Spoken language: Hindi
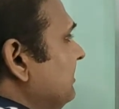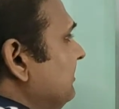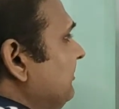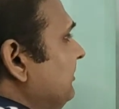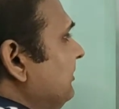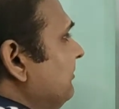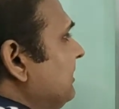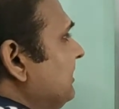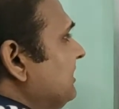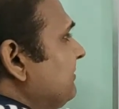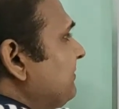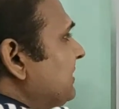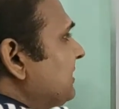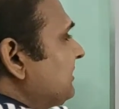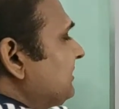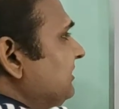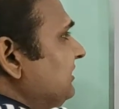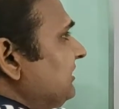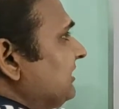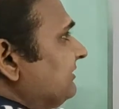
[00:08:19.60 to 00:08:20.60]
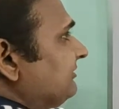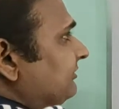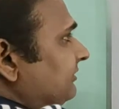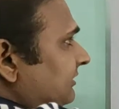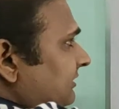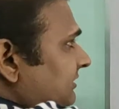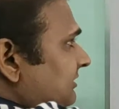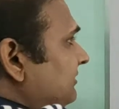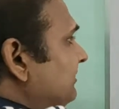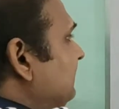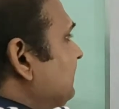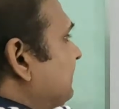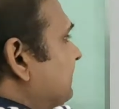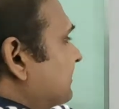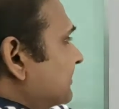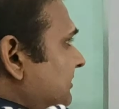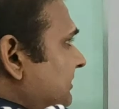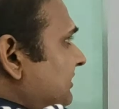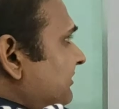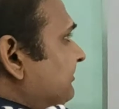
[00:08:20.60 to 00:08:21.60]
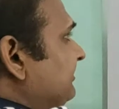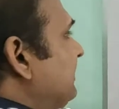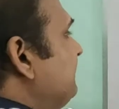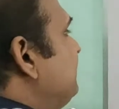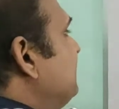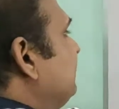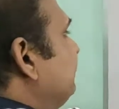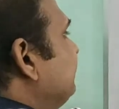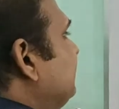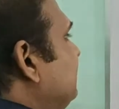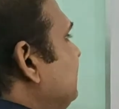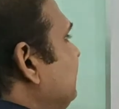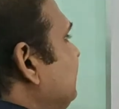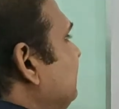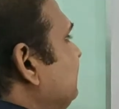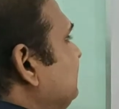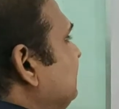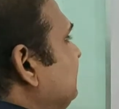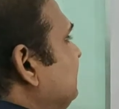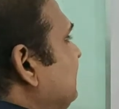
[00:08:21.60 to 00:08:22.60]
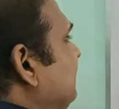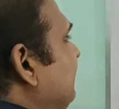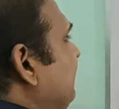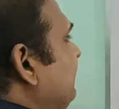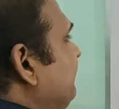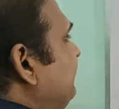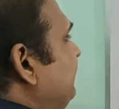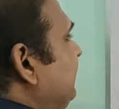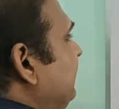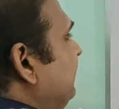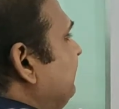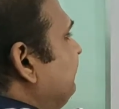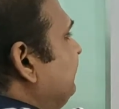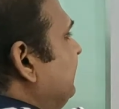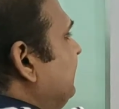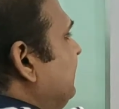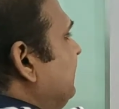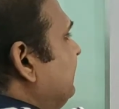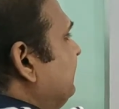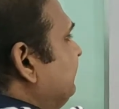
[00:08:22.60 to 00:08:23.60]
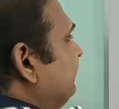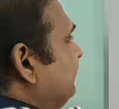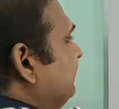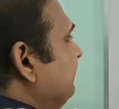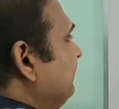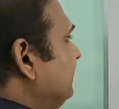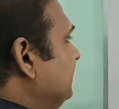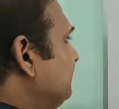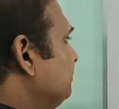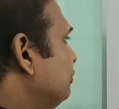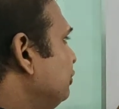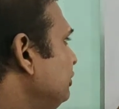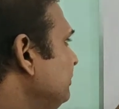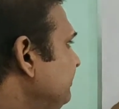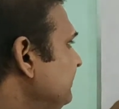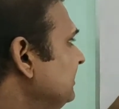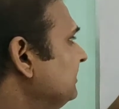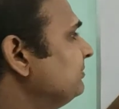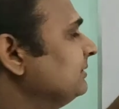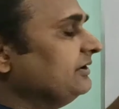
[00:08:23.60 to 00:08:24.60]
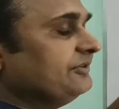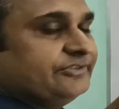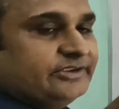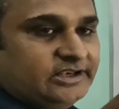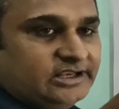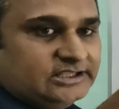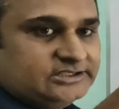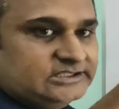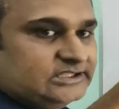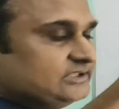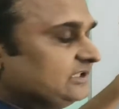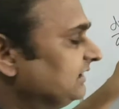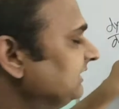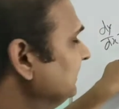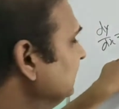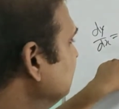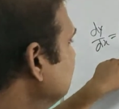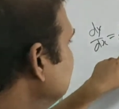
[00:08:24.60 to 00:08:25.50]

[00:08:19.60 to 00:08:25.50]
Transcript: डी वाई अपान डी एक्स इसका फंक्शन आ जाता था एफ डैश एक्स मतलब कोई भी एक फंक्शन आता था